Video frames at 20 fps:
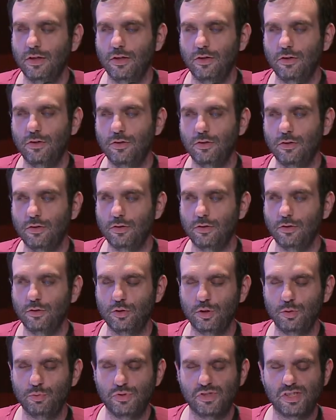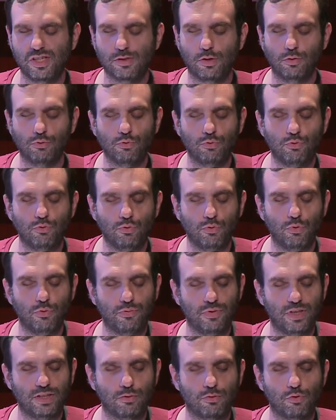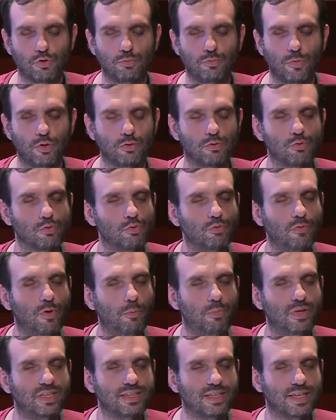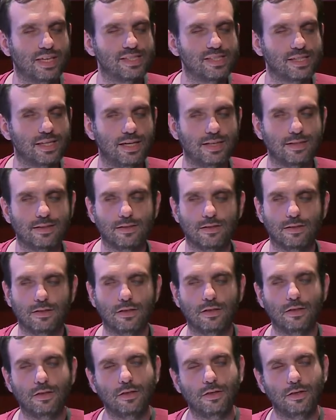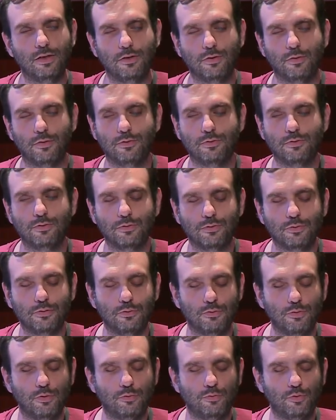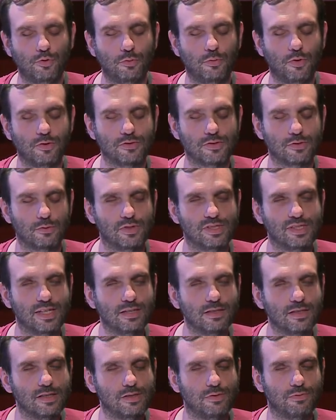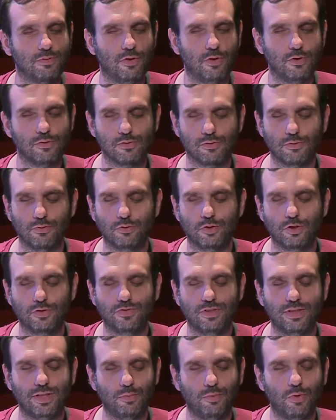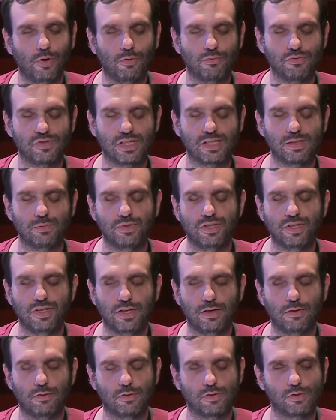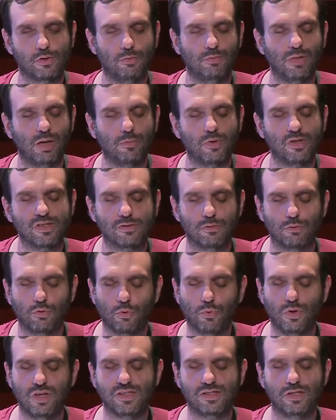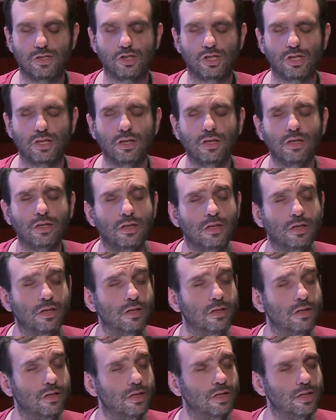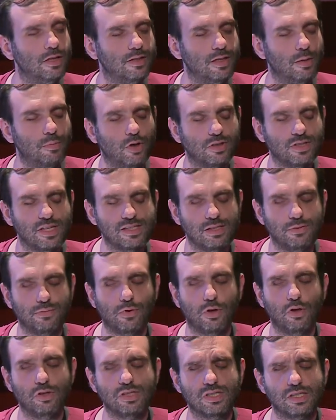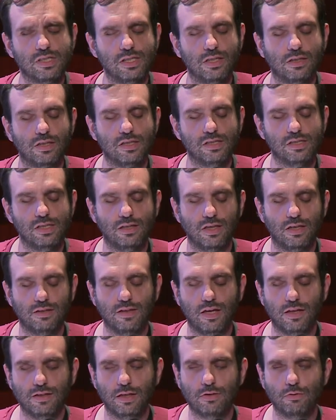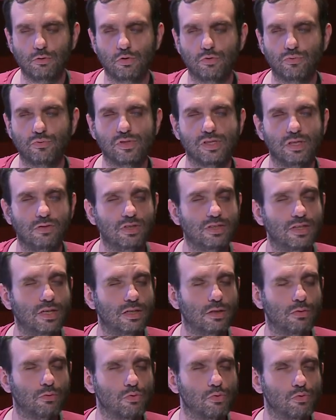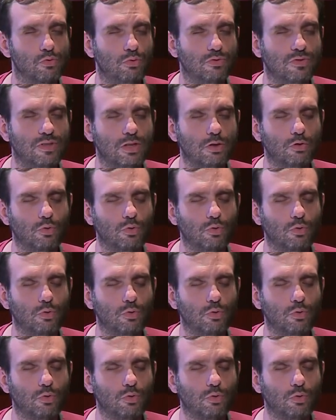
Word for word: Euh, et puis c'est sans doute dû au fait que je manque souvent pas de casquette et du coup on me demande ce que c'est que Désifrance. Donc je vais d'abord vous expliquer sommairement de quoi il s'agit. D'abord, Daisy France, c'est un site internet que je vous invite à aller consulter,